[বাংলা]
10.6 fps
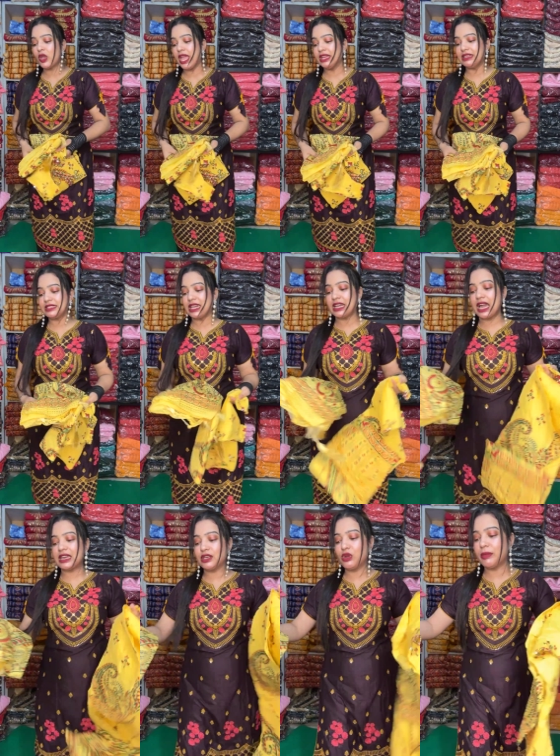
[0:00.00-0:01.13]
সো এই ড্রেসটার
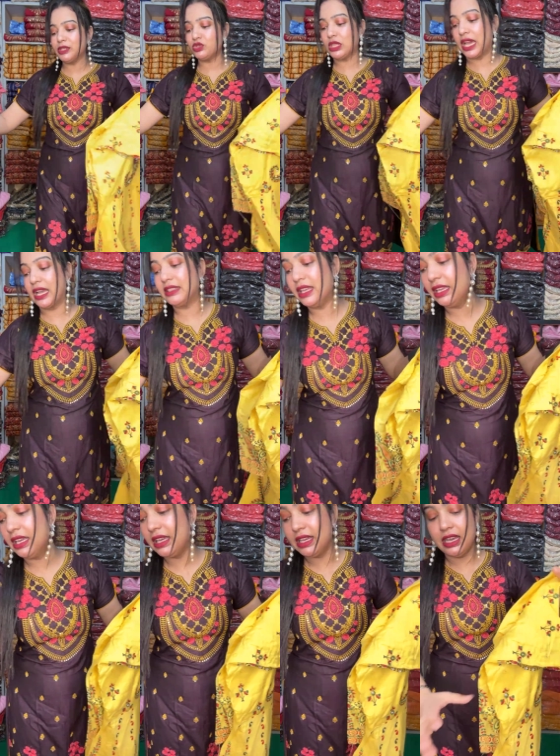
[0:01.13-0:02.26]
কালারগুলো আমি একটু দেখাই দিই
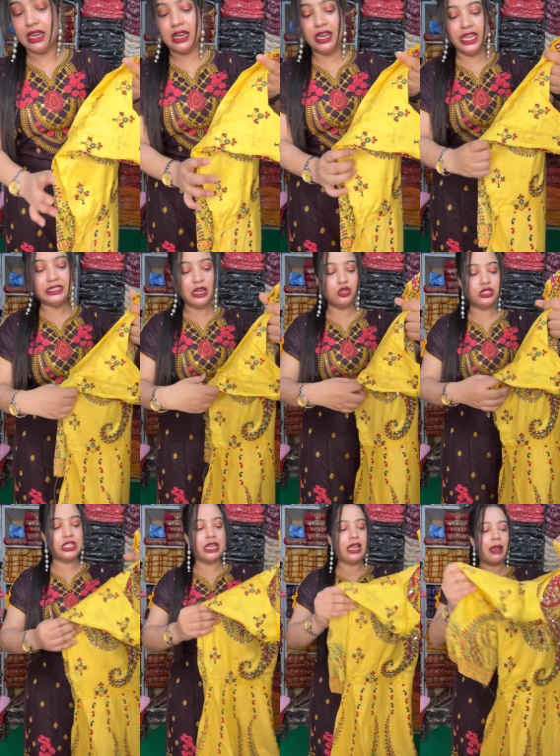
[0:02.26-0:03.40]
এটার
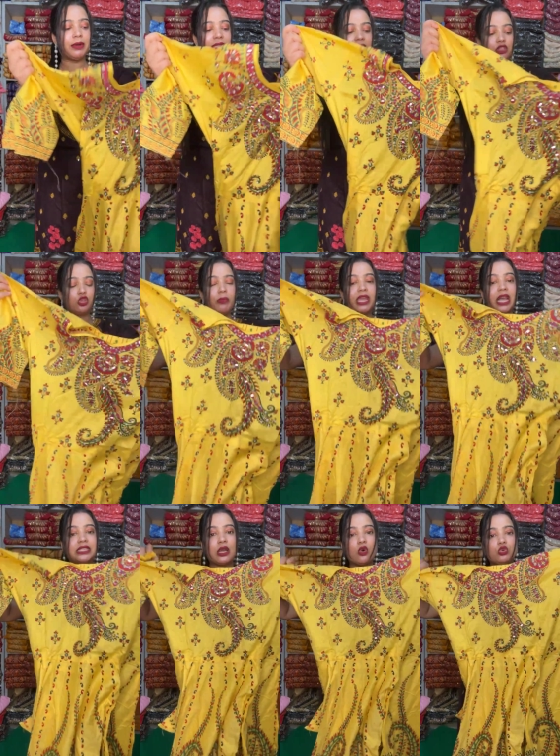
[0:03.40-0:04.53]
হচ্ছে আমাদের একদমই
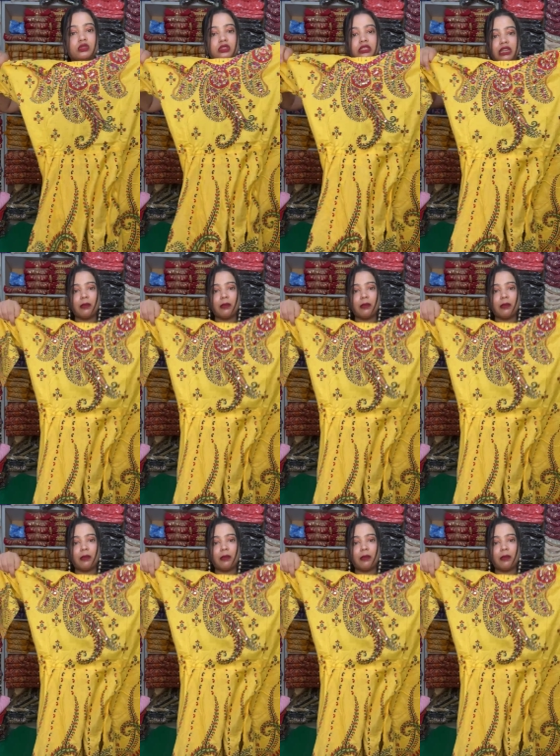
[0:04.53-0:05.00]
কাঁচা হলুদ